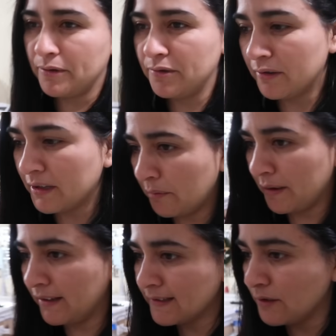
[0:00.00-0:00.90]
Pero yo creo que
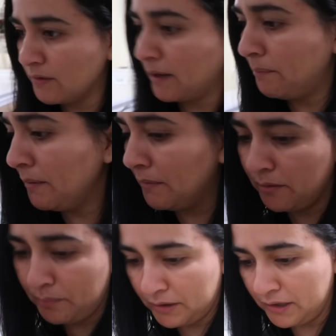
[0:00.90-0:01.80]
voy a desayunar
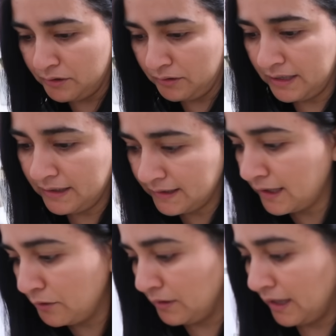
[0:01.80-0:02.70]
primero porque yo ni he
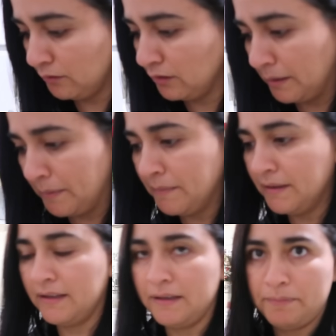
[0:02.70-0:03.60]
desayunado, nada más
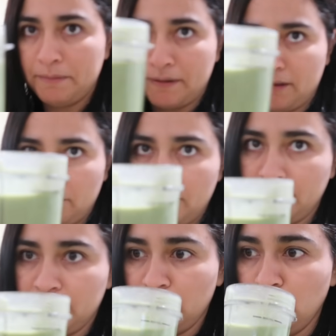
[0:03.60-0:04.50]
me dejé preparado mi
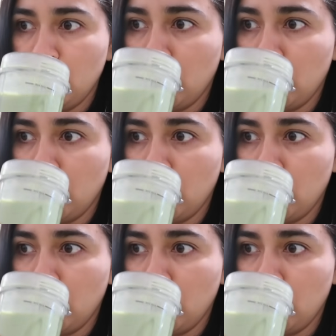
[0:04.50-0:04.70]
batido.